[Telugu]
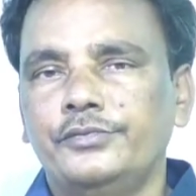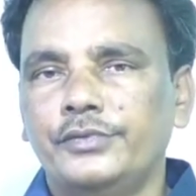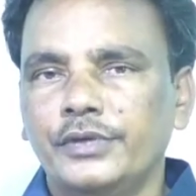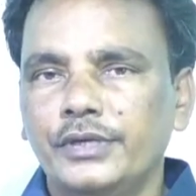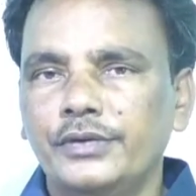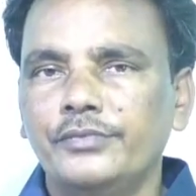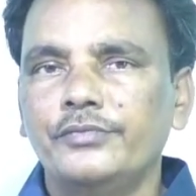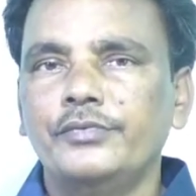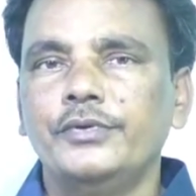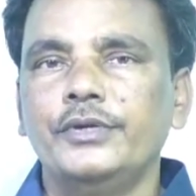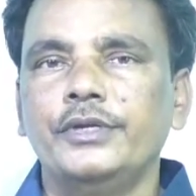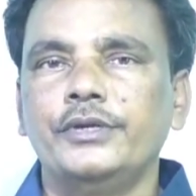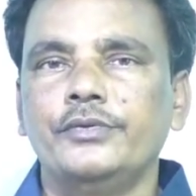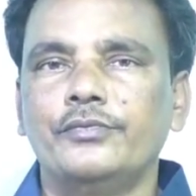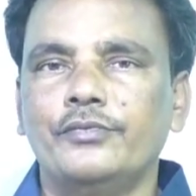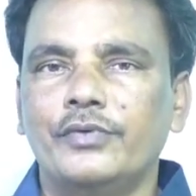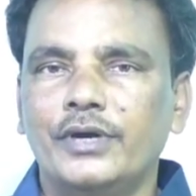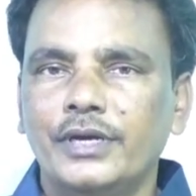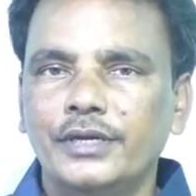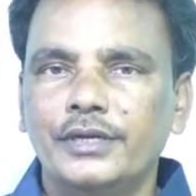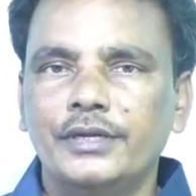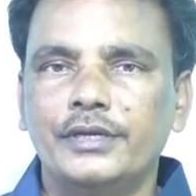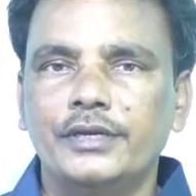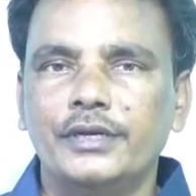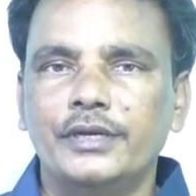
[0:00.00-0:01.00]
దేవుని
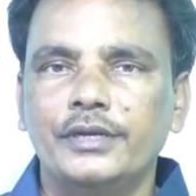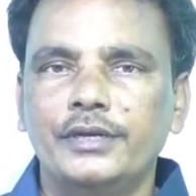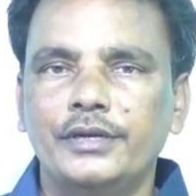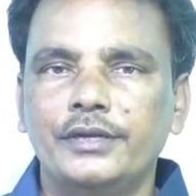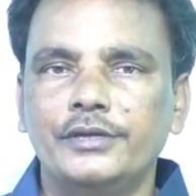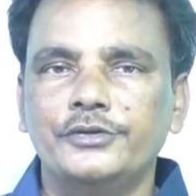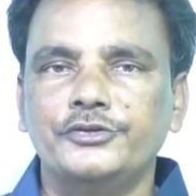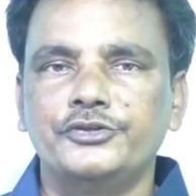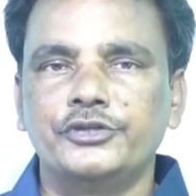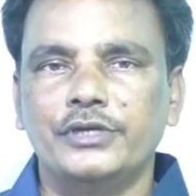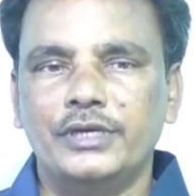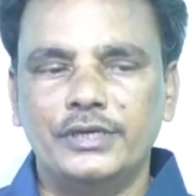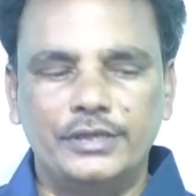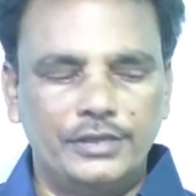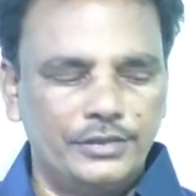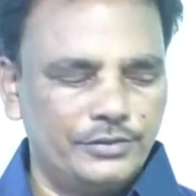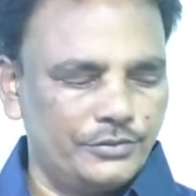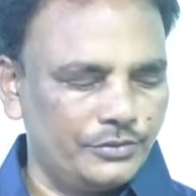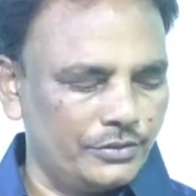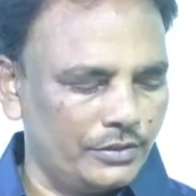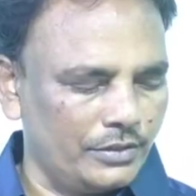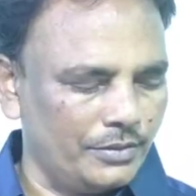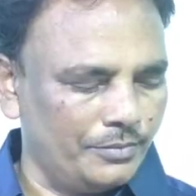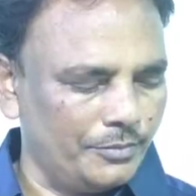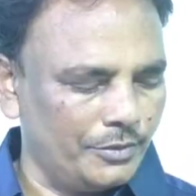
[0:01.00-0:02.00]
వాక్యాన్ని
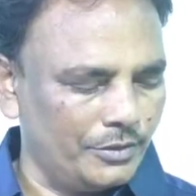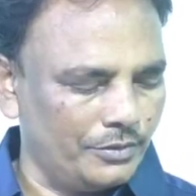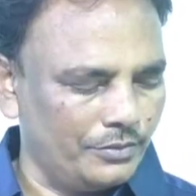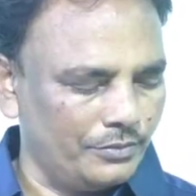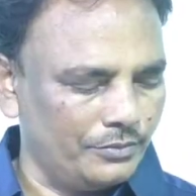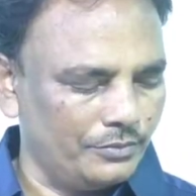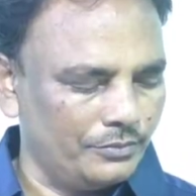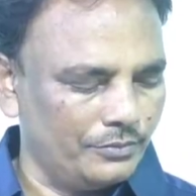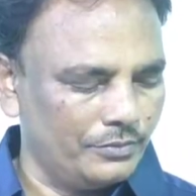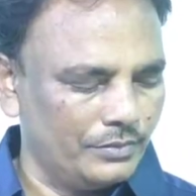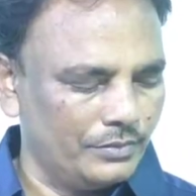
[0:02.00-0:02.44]
జాగ్రత్తగా మనం